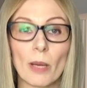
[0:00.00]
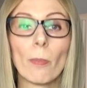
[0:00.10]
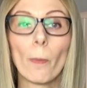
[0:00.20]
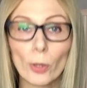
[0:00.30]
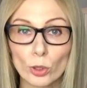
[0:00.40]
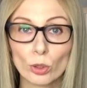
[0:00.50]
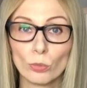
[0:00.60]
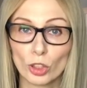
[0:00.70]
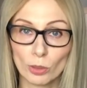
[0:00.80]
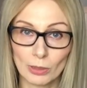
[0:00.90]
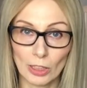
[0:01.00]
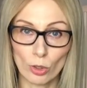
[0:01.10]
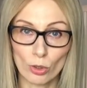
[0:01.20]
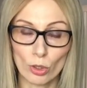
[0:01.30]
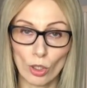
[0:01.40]
po prostu musimy
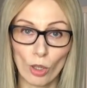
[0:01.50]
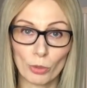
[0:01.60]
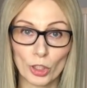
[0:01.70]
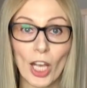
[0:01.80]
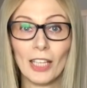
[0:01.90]
zacząć to robić.